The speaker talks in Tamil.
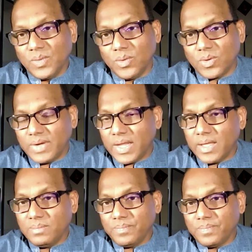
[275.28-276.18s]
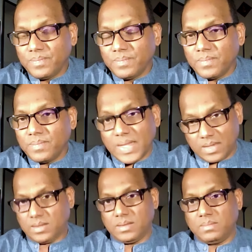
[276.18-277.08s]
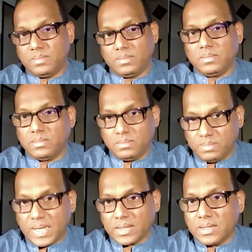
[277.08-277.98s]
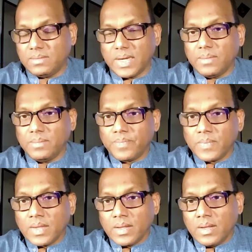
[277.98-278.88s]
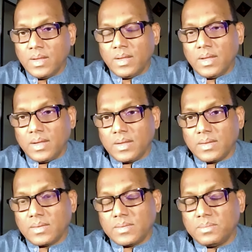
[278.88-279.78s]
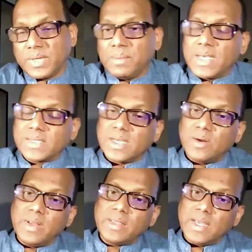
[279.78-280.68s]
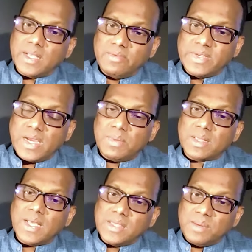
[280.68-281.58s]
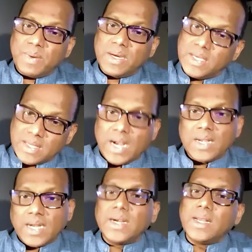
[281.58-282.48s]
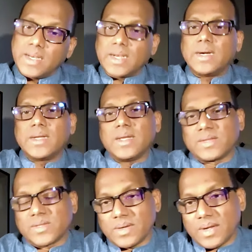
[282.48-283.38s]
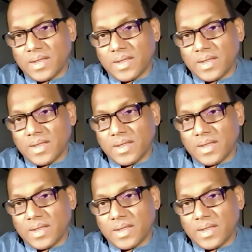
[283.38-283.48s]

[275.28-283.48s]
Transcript: ஒரு விடயம் நான் பார்த்த விடயம் பிரேமதாசாவுடைய தேர்தல் விஞ்ஞாபனத்தில் அந்த பகுதியை தான் தான் எழுதினர் தான் அவர் சொல்கிறார்